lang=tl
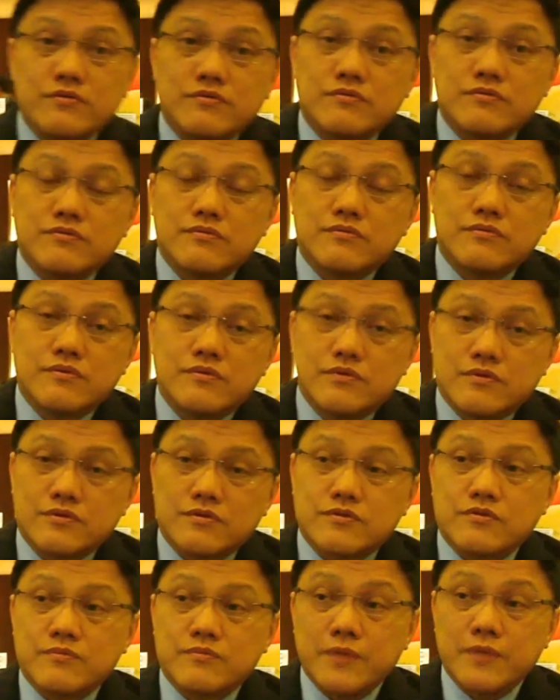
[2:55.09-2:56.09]
No?
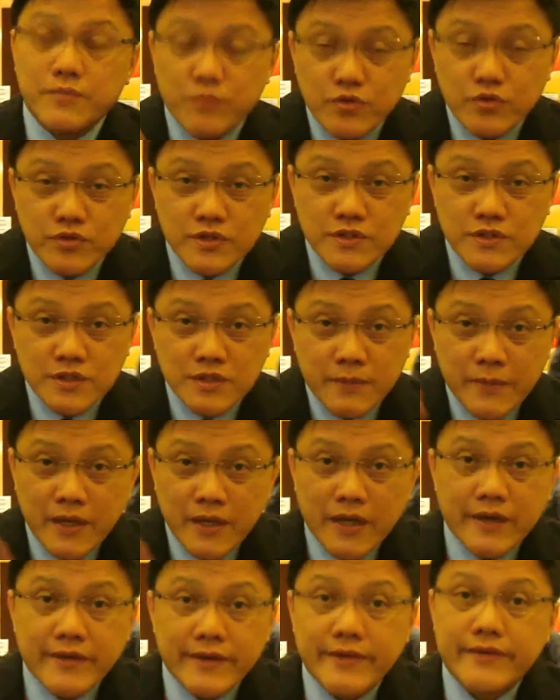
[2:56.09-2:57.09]
So may butas na
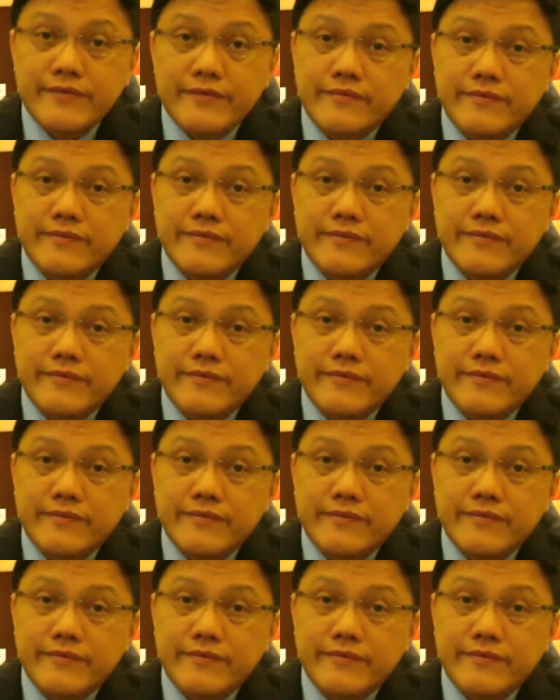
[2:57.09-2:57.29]
malaki.